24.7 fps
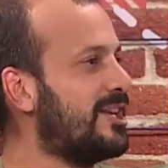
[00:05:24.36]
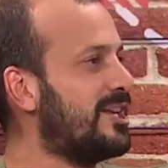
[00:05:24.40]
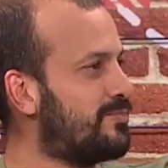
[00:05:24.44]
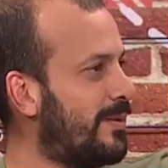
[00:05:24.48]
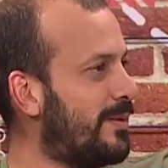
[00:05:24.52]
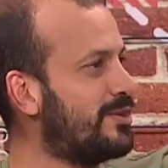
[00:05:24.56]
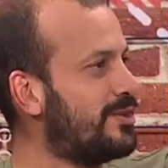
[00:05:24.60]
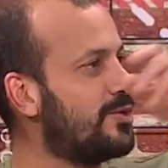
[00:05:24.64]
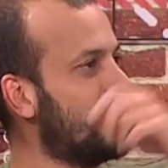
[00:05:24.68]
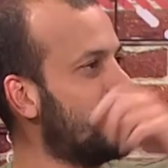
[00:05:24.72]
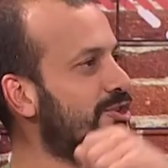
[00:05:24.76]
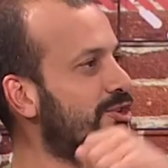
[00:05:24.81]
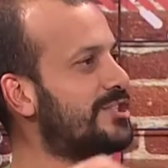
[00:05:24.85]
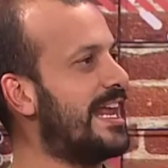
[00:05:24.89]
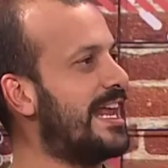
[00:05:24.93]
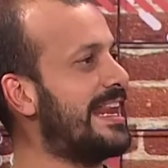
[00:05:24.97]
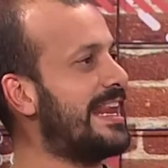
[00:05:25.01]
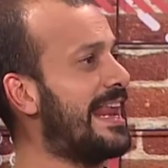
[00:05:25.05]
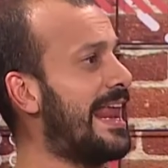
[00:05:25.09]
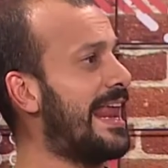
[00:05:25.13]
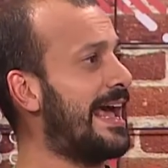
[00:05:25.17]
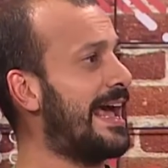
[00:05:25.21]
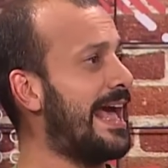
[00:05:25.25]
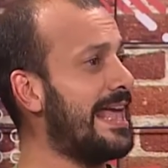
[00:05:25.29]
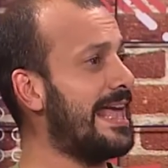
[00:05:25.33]
y después uno
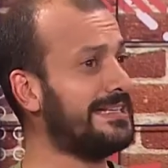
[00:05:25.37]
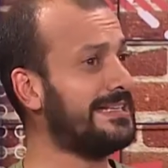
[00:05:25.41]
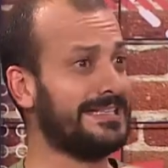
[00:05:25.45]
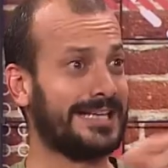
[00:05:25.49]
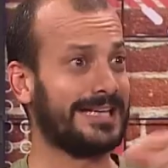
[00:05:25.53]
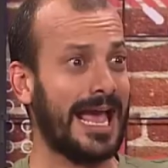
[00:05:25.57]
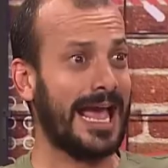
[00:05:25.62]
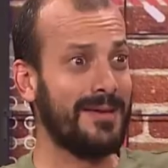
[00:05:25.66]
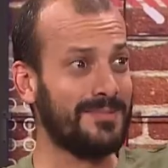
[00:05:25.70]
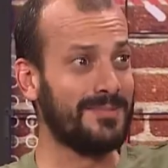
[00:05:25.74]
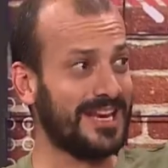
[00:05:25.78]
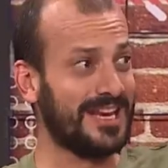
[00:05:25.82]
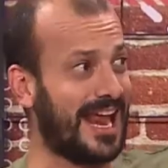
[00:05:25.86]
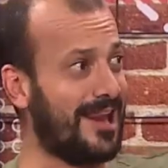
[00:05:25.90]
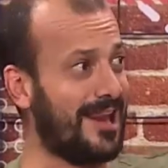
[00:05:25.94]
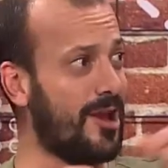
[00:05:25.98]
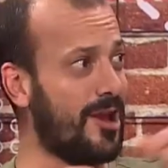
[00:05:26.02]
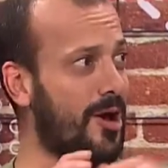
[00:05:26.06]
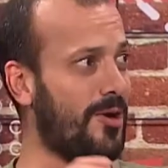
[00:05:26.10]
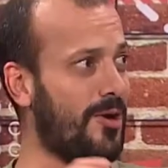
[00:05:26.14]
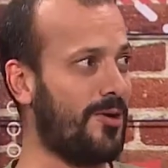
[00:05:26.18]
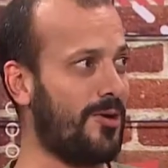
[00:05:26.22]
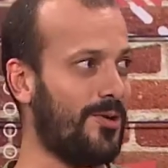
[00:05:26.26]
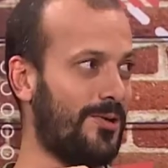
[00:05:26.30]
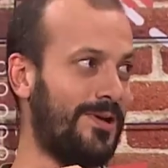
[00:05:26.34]
sale a la calle y dice, que, ay, mira el
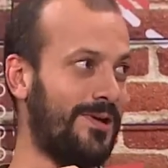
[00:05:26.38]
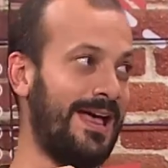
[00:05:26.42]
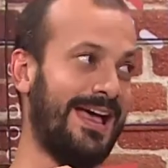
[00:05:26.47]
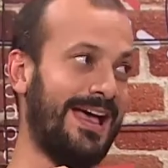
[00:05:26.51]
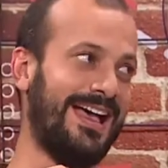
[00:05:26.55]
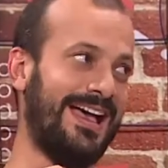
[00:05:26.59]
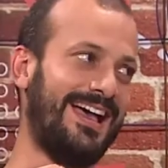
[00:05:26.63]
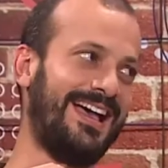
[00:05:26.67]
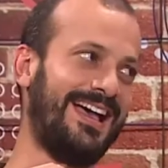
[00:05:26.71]
loco.